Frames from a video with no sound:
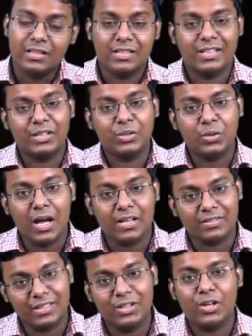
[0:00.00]
সেখানে কিন্তু
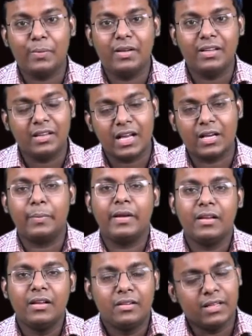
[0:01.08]
আসতেই হবে লাগবে
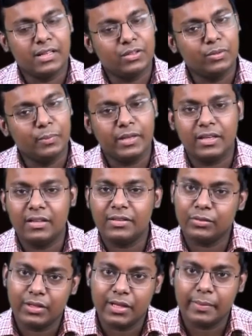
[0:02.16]
নাহলে কিন্তু মিনিংলেস
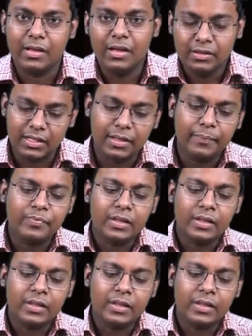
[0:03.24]
হয়ে যাবে তাহলে